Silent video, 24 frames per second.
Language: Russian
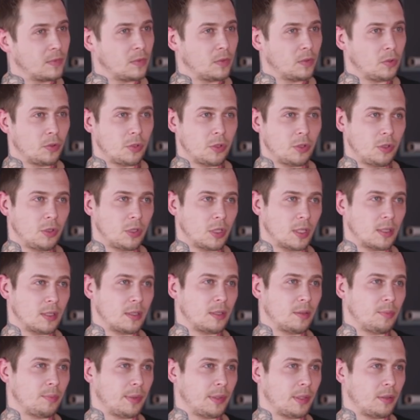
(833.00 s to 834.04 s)
Очень
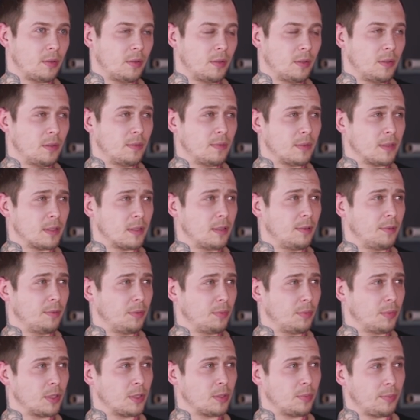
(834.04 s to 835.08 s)
часто приходят, в
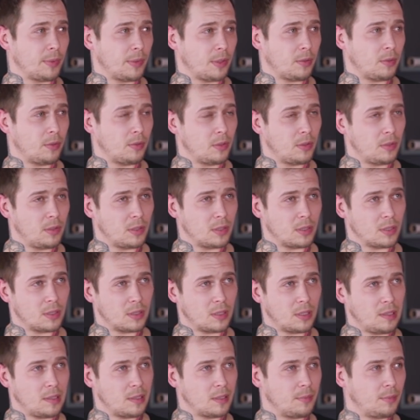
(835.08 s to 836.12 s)
основном даже приходят не с
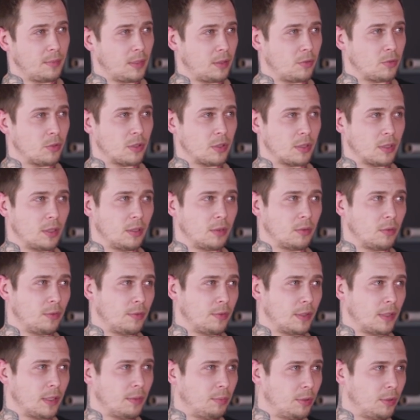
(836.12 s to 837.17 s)
эскизом, а уже с
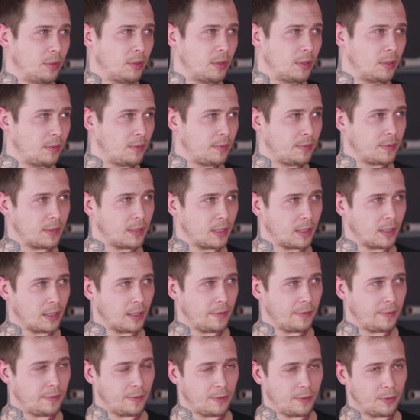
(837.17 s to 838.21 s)
готовой работой
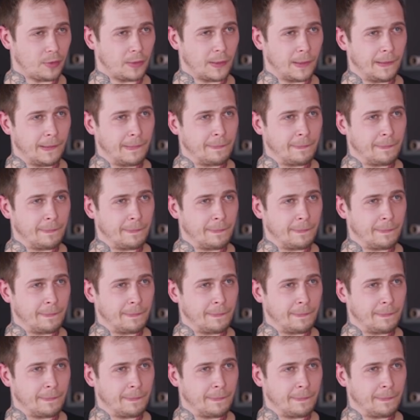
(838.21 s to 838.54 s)
фотографии. Угу.